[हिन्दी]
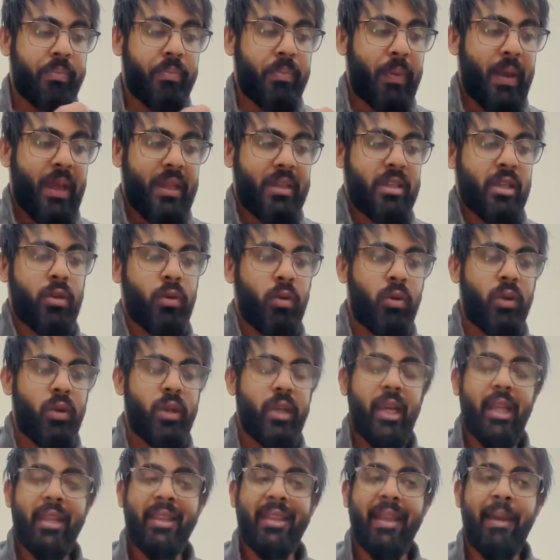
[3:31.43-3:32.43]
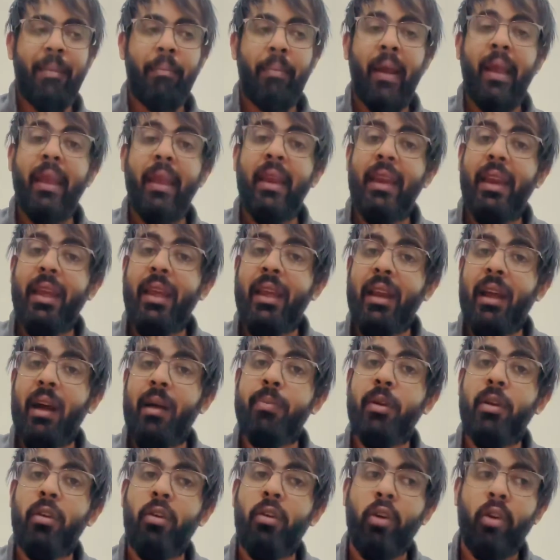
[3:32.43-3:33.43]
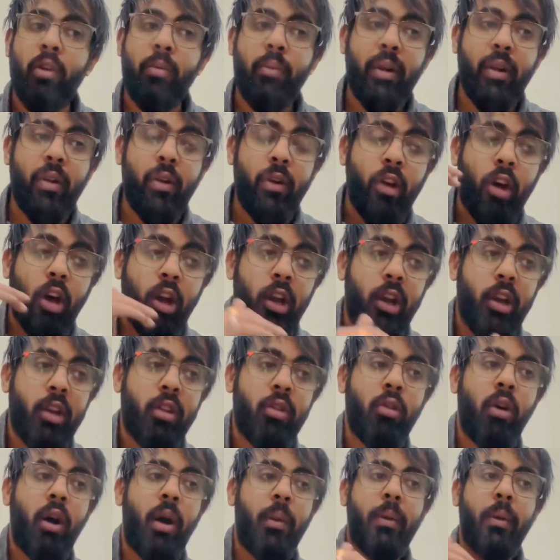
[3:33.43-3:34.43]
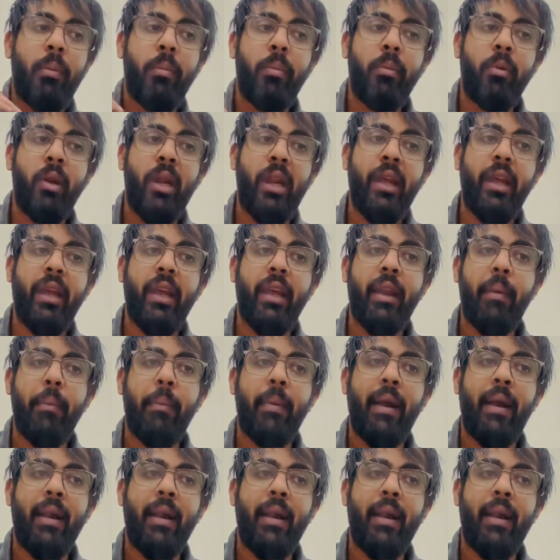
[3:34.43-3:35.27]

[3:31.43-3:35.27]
पैसे रुक जाते हैं भाई लेकिन आपकी गवर्नमेंट को डॉलर तो आपके लेंगे ना